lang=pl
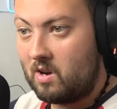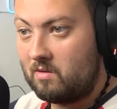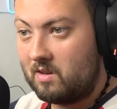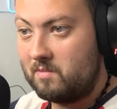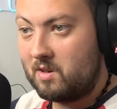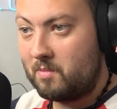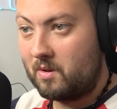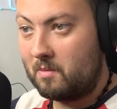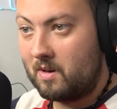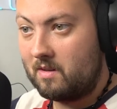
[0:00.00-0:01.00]
akurat mi się
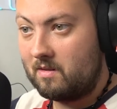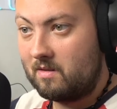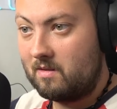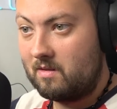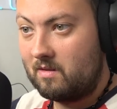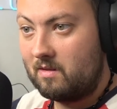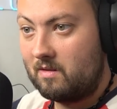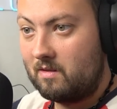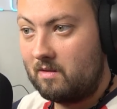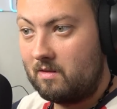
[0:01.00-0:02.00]
podoba.
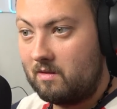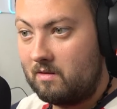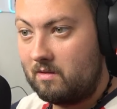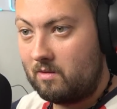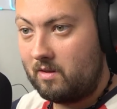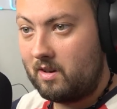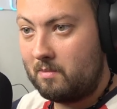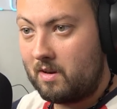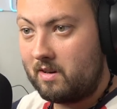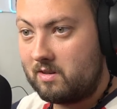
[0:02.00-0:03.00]
No,
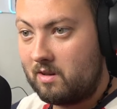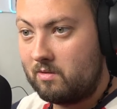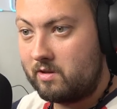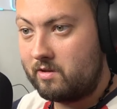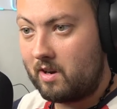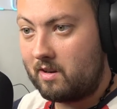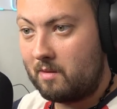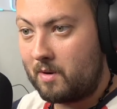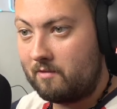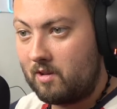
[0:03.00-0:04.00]
chyba reszta już
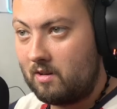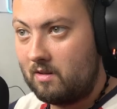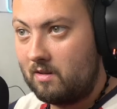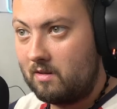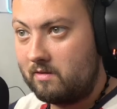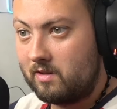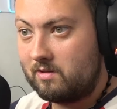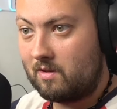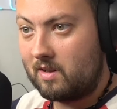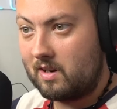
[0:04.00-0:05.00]
ścieknie, prawda? Gdzieś
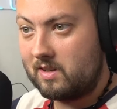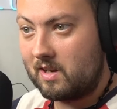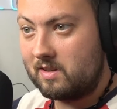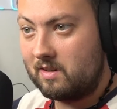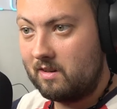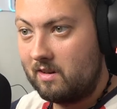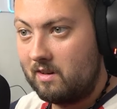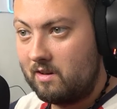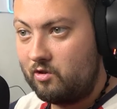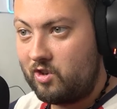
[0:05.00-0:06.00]
do kanalizacji.
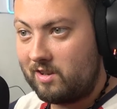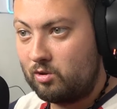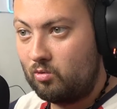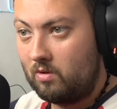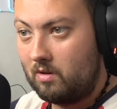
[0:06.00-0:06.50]
Siacu.